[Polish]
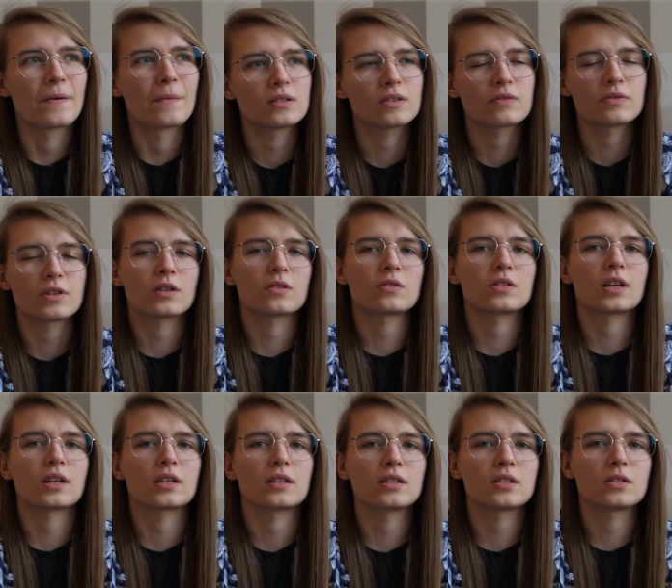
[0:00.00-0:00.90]
Zawsze jakoś
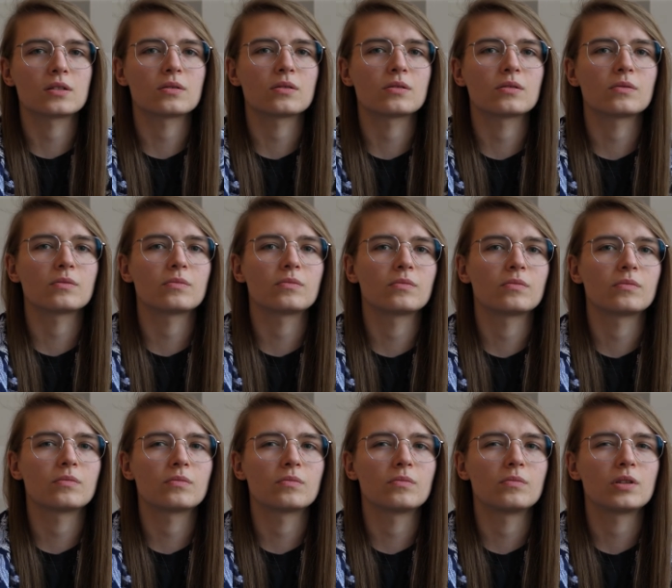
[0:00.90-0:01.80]
takie rzeczy
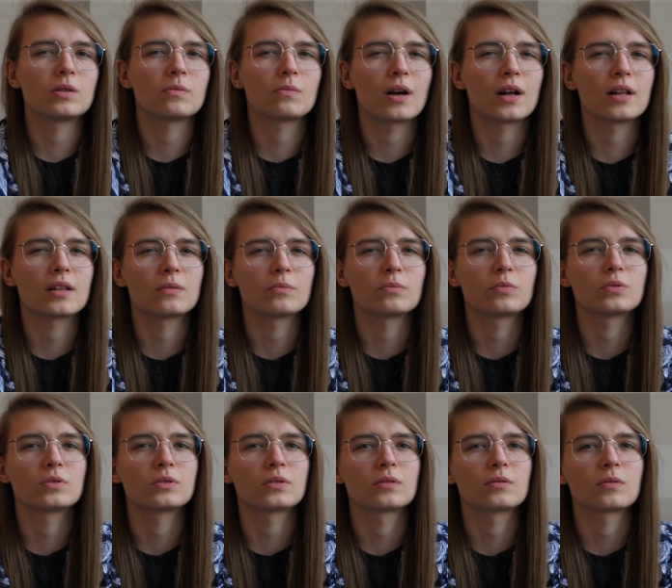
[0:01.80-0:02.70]
minimalnie
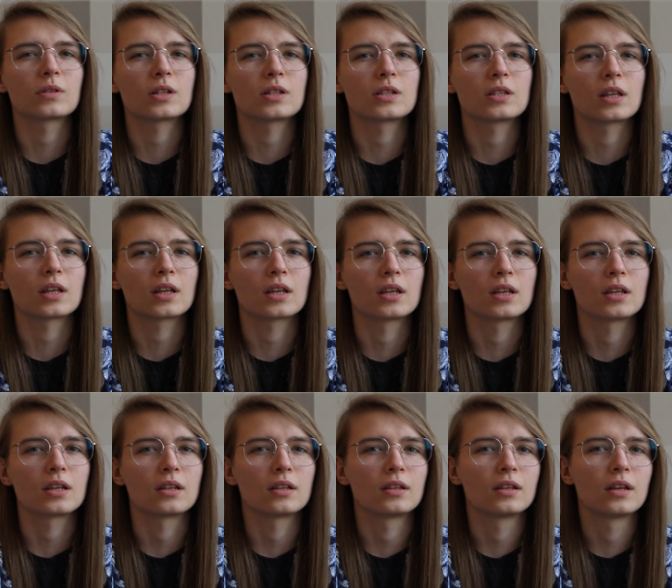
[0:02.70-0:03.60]
budzą jakiś
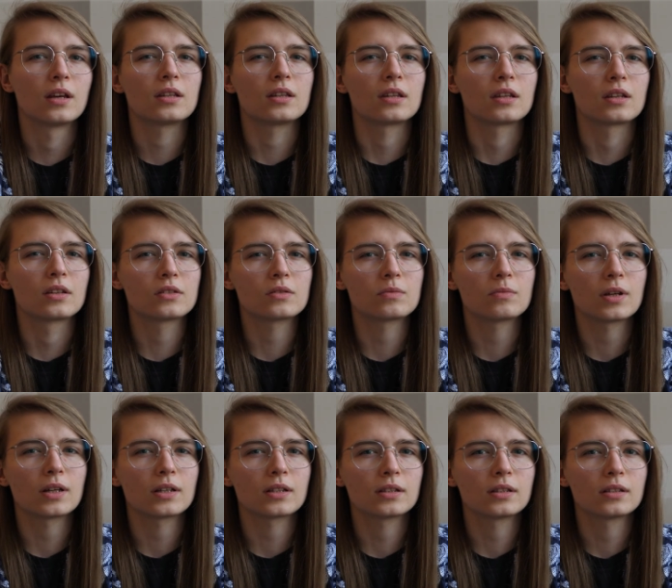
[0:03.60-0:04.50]
taki
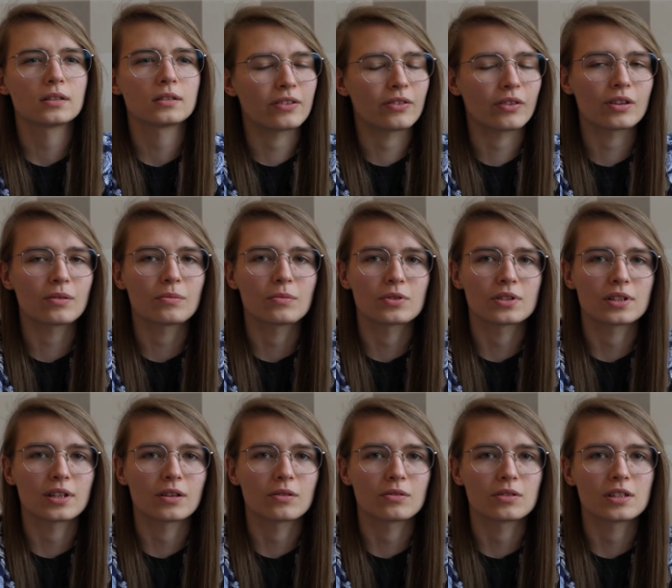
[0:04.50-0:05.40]
niesmak Wiadomo,
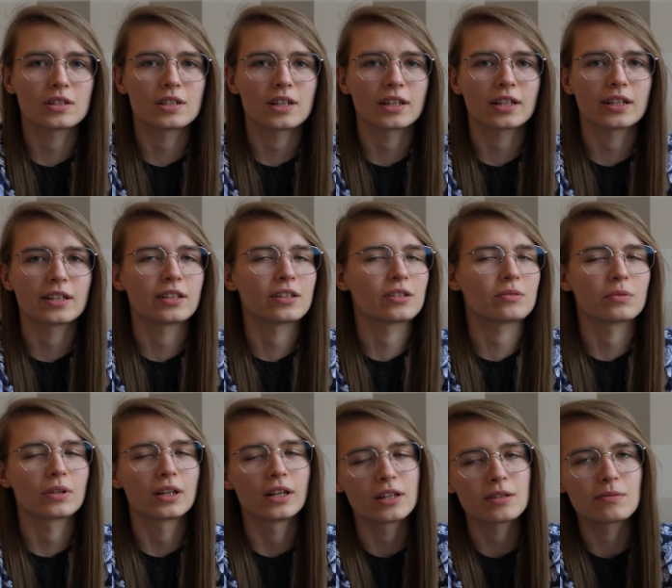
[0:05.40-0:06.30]
że jako dzieciaki też
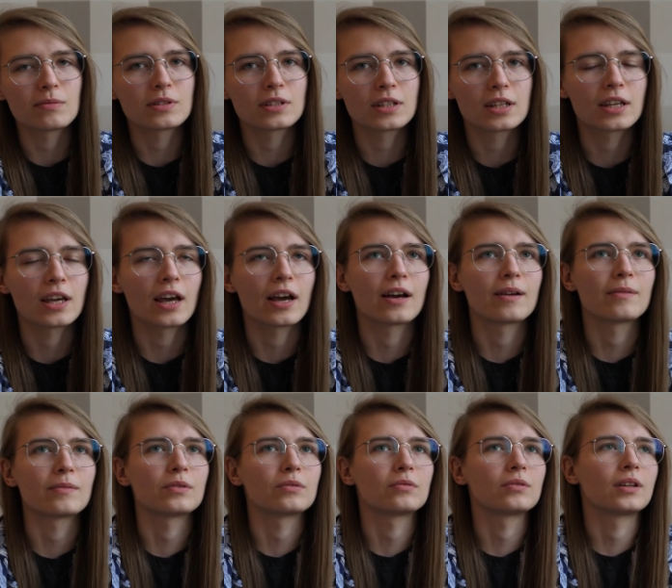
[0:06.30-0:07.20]
biegaliśmy z
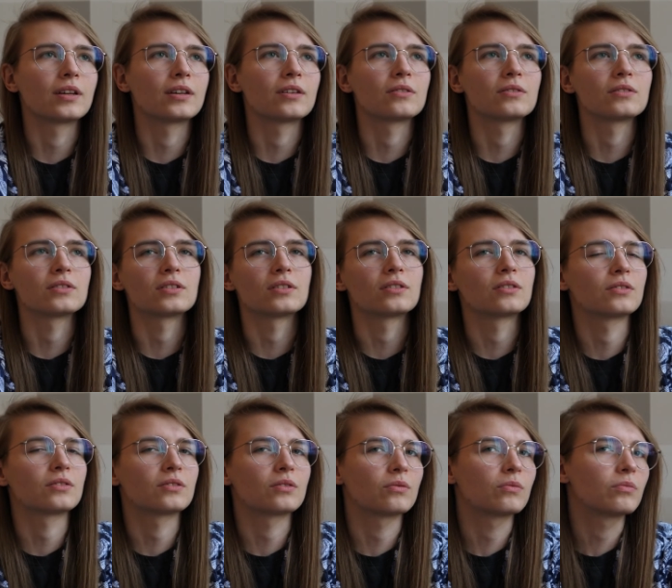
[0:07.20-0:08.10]
kijami, udając, że
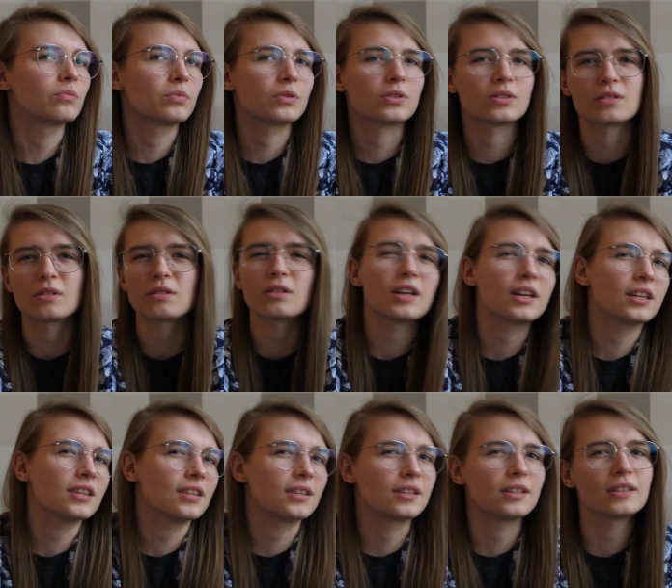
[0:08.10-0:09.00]
to są
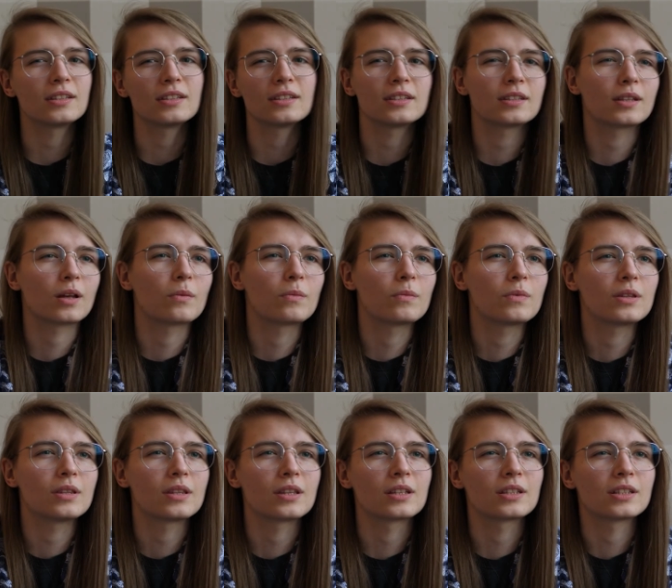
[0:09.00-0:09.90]
pistolety i tam
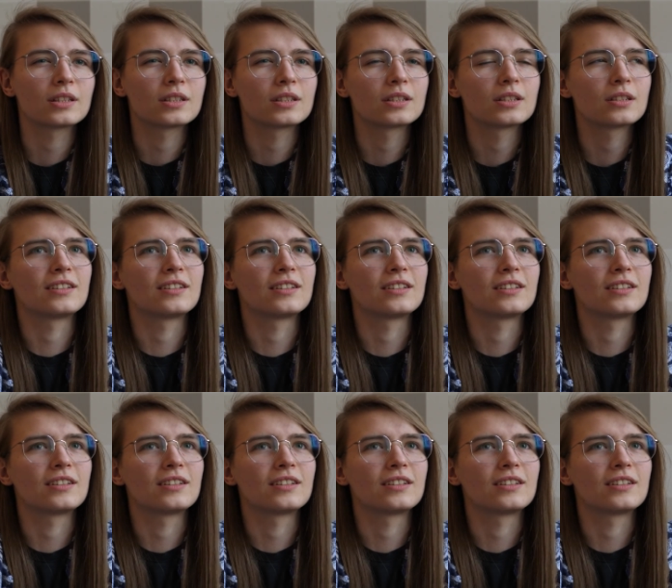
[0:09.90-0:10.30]
inne rzeczy,